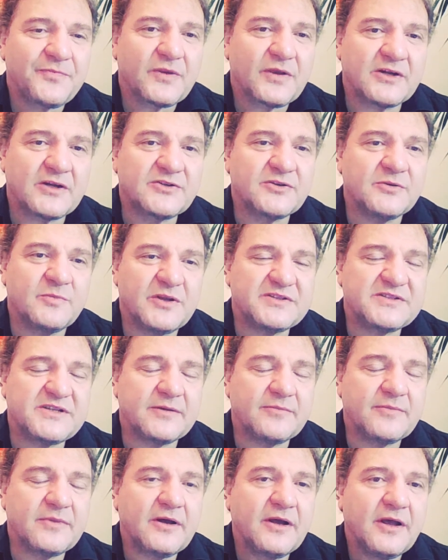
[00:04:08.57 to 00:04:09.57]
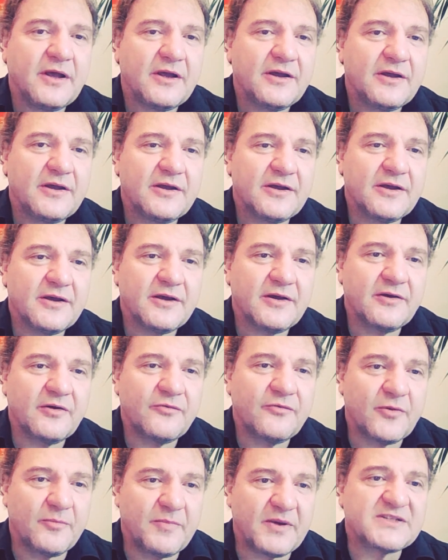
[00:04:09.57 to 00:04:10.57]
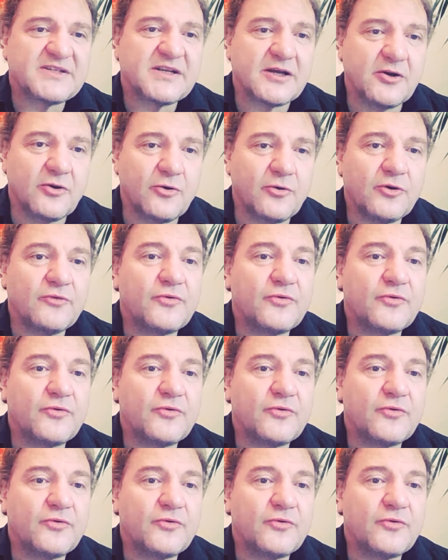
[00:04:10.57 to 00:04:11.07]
also im Dezember, äh, für bessere Löhne,